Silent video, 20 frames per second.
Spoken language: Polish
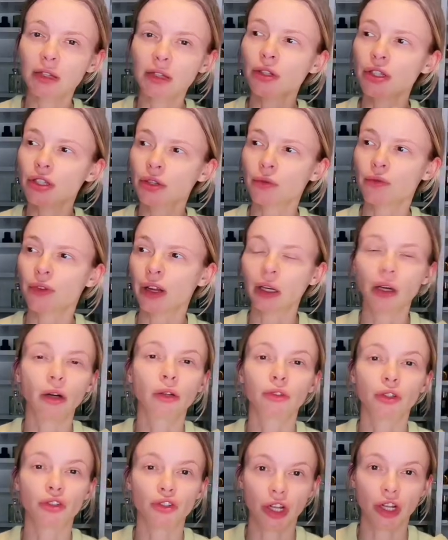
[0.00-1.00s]
zwracający
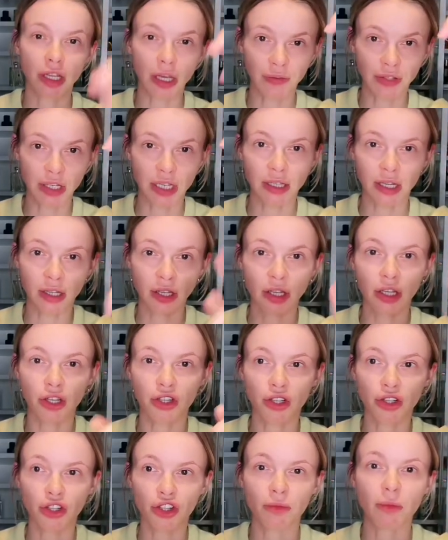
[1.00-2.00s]
uwagę otoczenia w
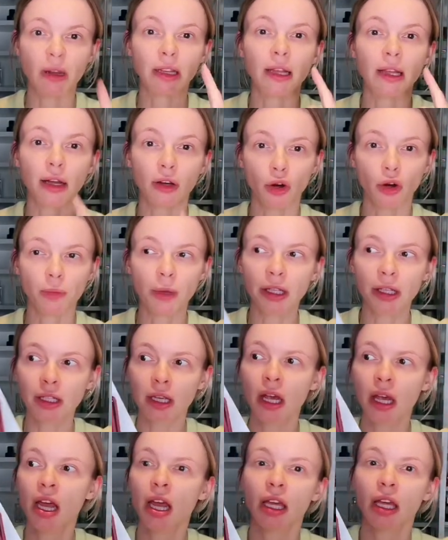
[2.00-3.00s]
sezonie jesień-zima dla
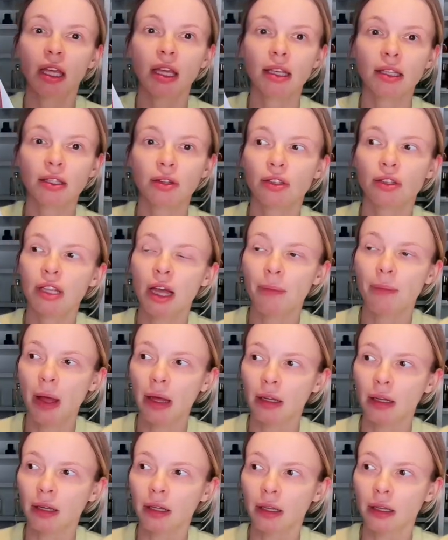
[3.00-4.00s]
kobiet i jest to
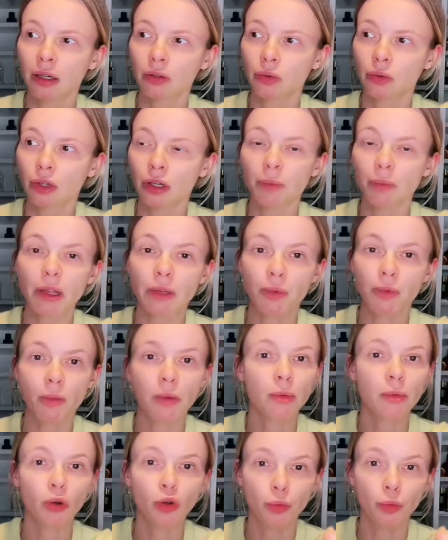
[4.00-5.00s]
zapach, e, który
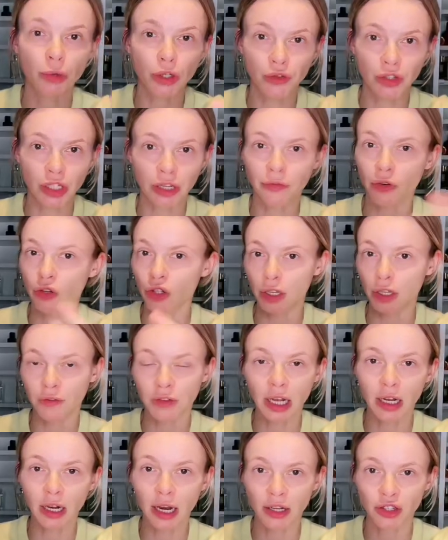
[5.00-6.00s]
bez problemu kupisz w
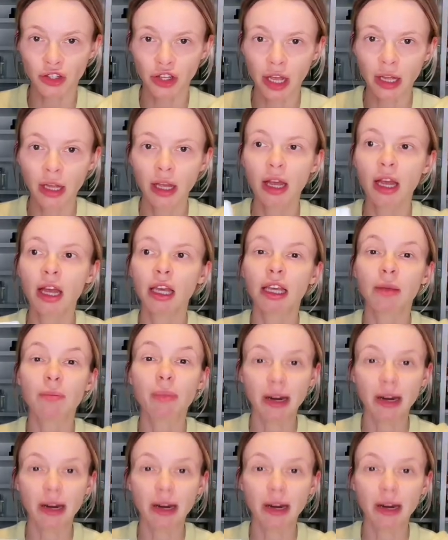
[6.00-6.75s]
Seforze i w Douglasie